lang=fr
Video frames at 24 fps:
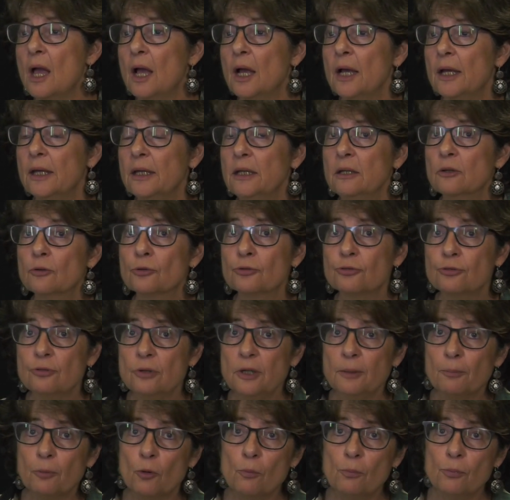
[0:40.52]
et on se
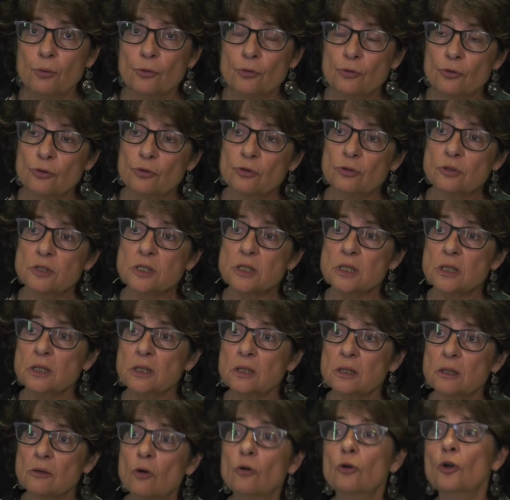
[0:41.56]
les propose
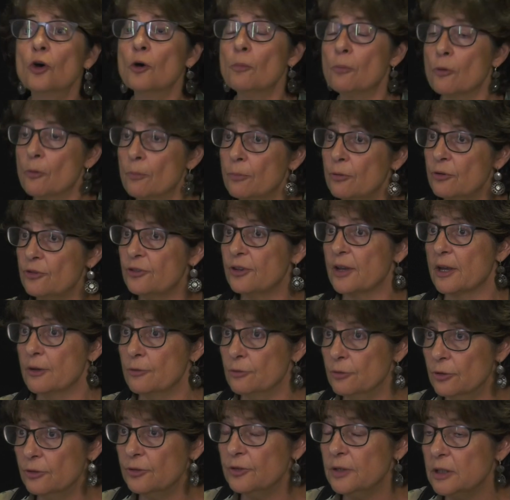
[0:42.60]
et on leur propose à
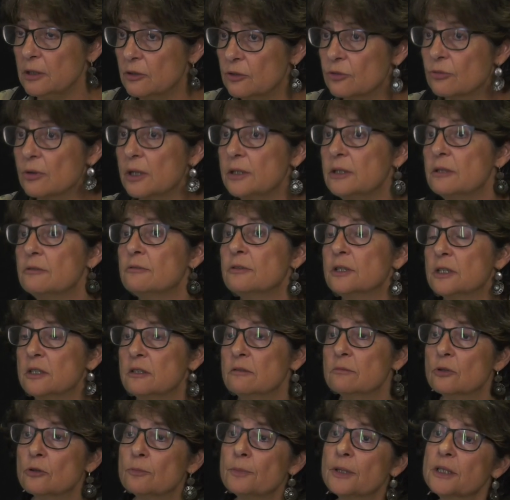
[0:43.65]
eux s'ils souhaitent
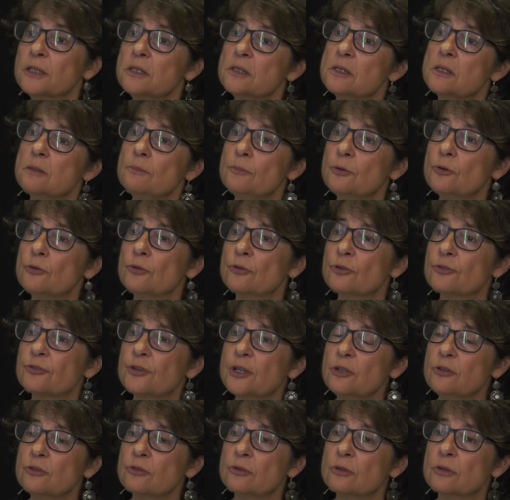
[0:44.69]
effectivement participer au
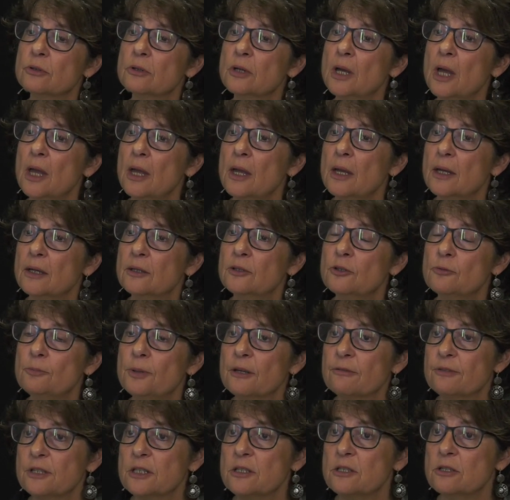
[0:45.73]
conseil de, de
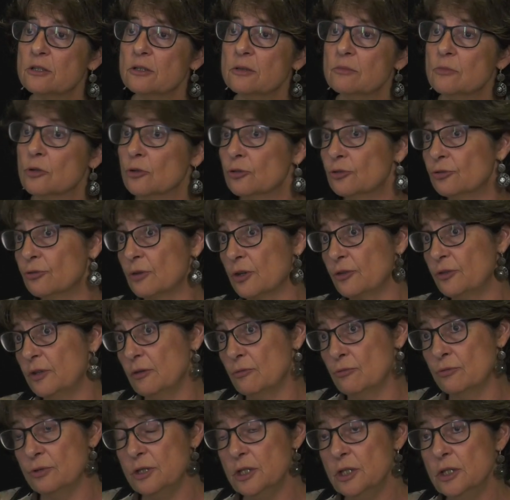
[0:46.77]
perfectionnement. Soit c'est
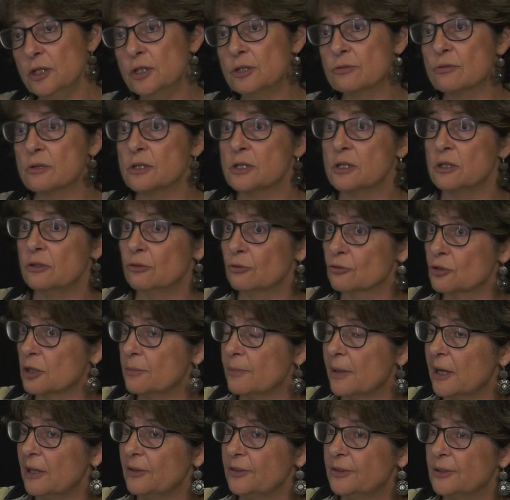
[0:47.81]
oui, soit c'est non, j'ai
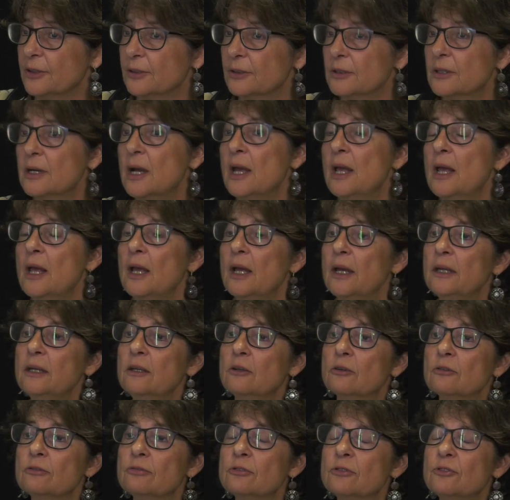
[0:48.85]
pas le temps.
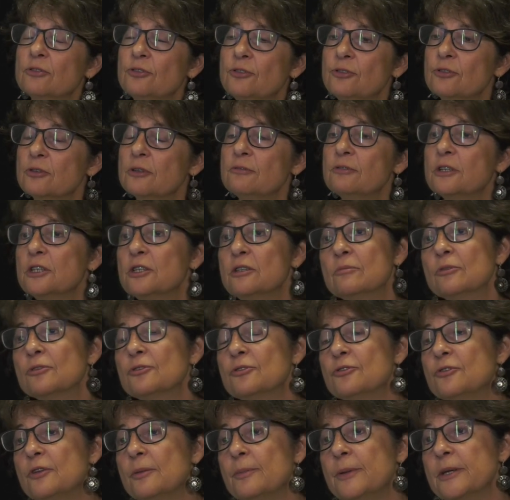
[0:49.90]
Et en fonction effectivement
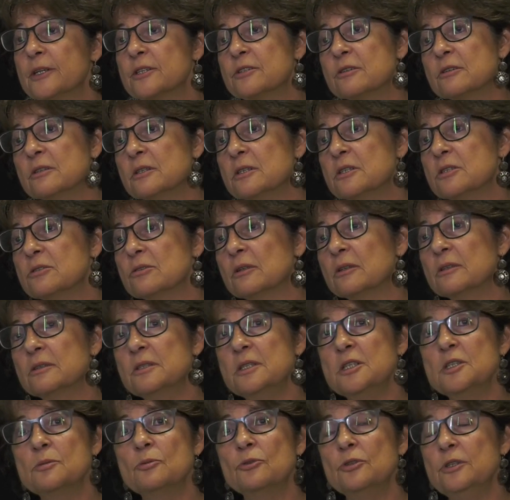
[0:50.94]
de ces personnes qui se rendent
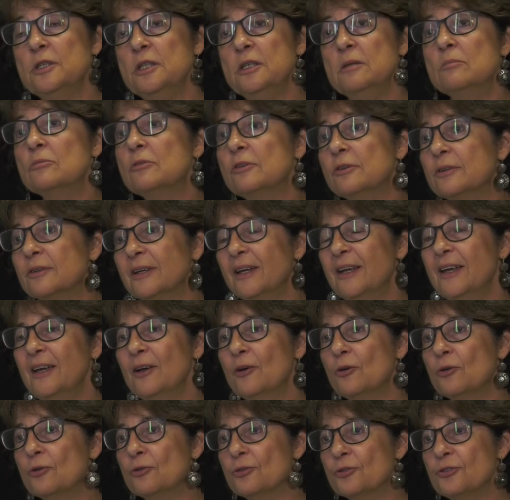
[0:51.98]
disponibles,
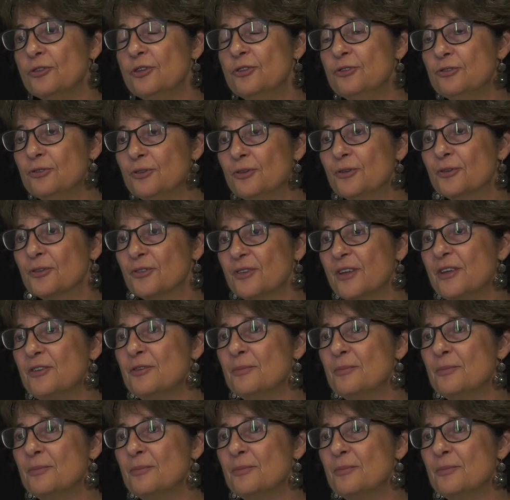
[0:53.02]
on constitue le conseil de